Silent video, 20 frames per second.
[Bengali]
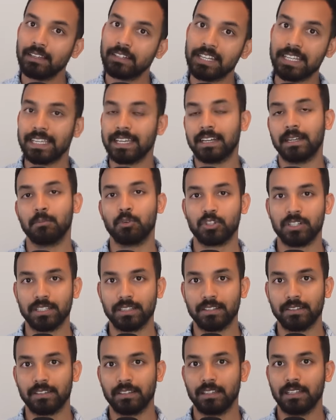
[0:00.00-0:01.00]
সেইখানে
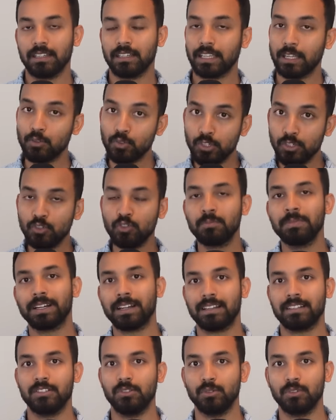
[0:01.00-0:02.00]
বসাইতেছে কেউ চিনুক বা
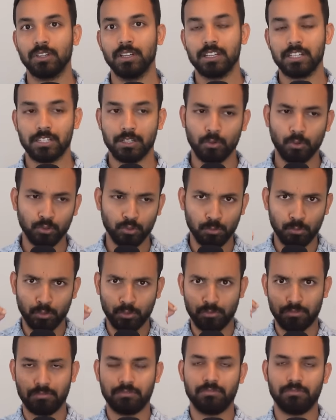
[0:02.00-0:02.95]
না চিনুক সে কত বড়